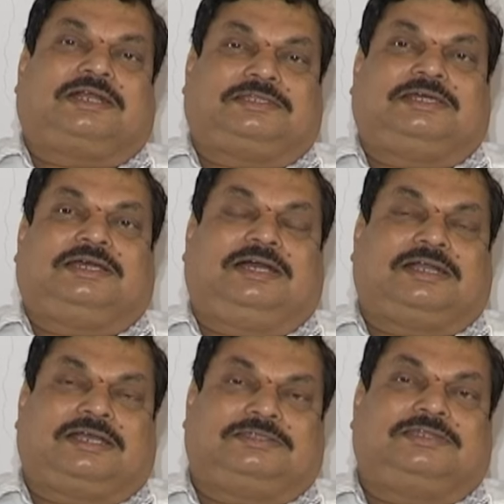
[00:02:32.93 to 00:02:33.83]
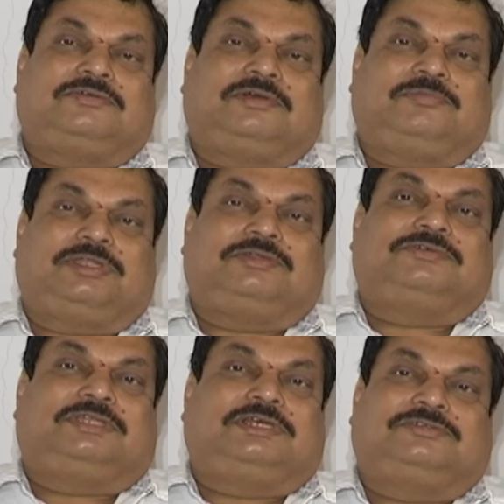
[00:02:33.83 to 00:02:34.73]
కథ ఆ కథలో ఆ బలం
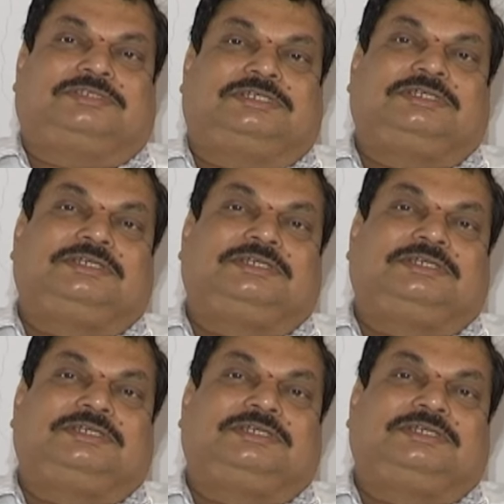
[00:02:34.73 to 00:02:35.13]
అలా ఉంది